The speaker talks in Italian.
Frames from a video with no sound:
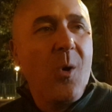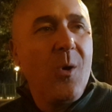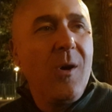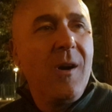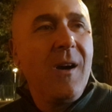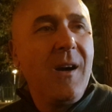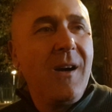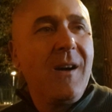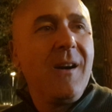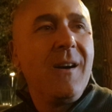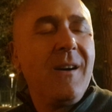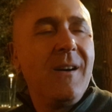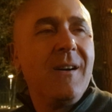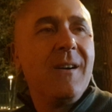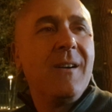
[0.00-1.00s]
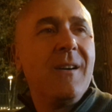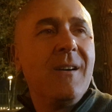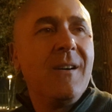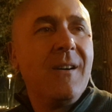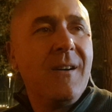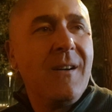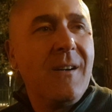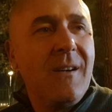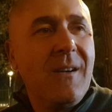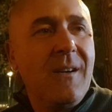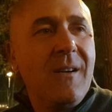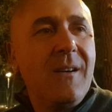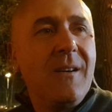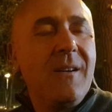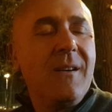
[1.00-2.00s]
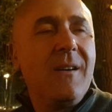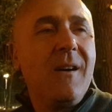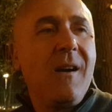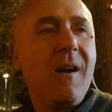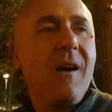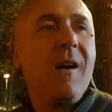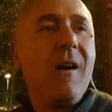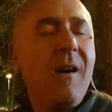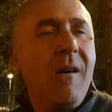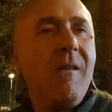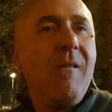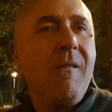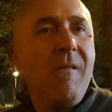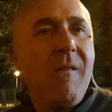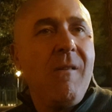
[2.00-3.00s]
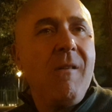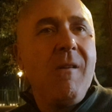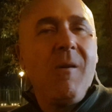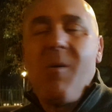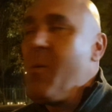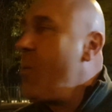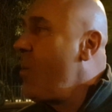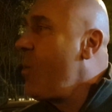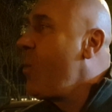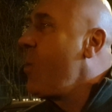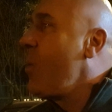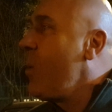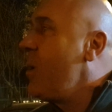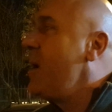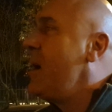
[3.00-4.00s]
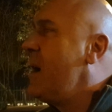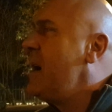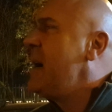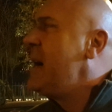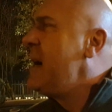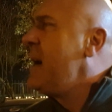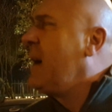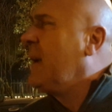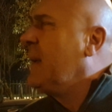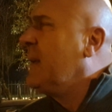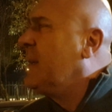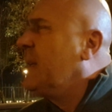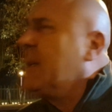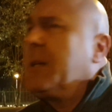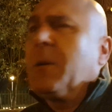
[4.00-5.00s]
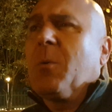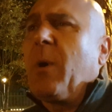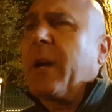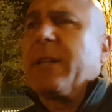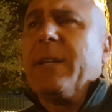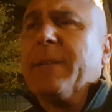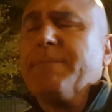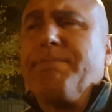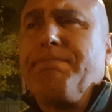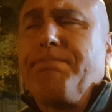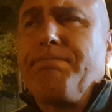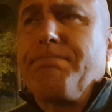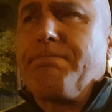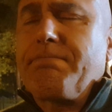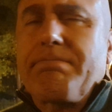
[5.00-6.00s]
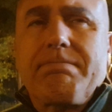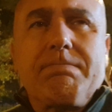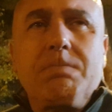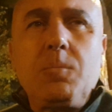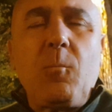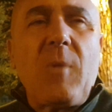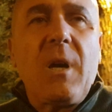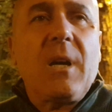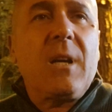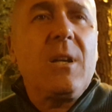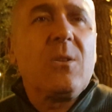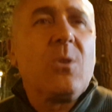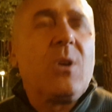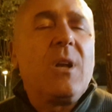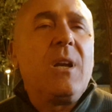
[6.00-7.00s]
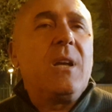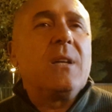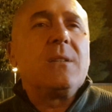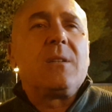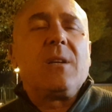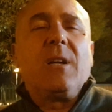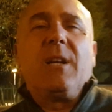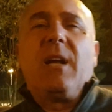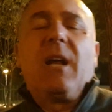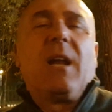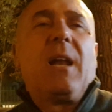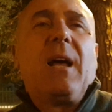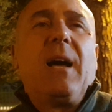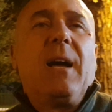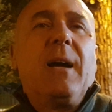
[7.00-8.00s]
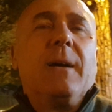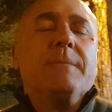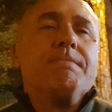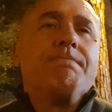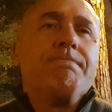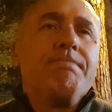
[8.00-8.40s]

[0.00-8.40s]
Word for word: una valanga di errori anche da chi, insomma, è abituato a farli? Guardi, credo che rientri nella